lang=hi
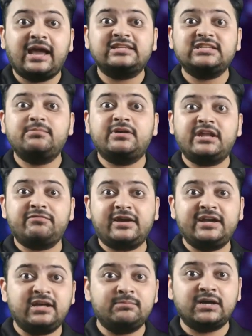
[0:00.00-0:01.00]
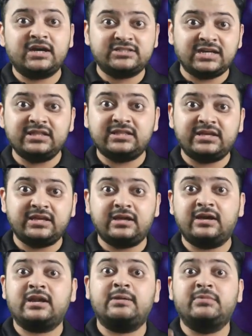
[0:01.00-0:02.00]
एच एम ग्रेफाइट हम अगर जानते हैं
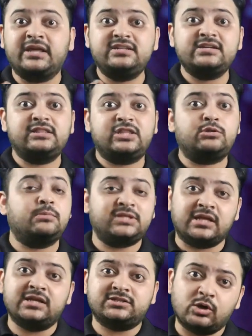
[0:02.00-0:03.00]
अगर आप नहीं जानते तो बताना